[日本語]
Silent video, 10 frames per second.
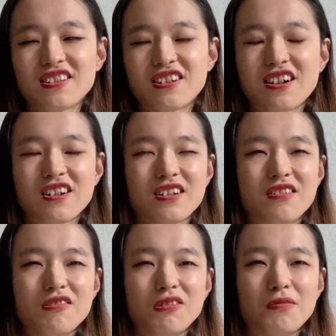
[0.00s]
ていうか
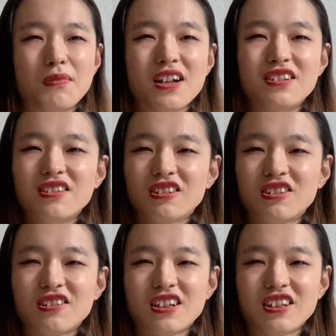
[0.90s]
このマインド
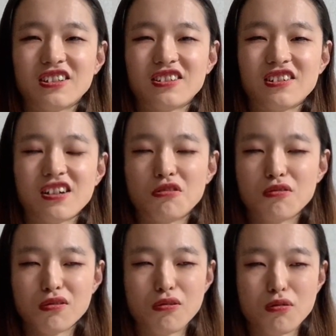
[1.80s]
というかなんというか
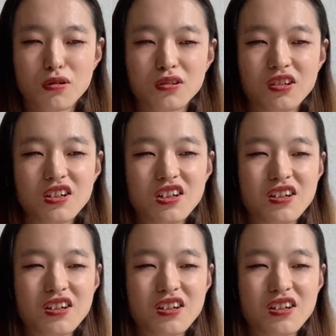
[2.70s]
心の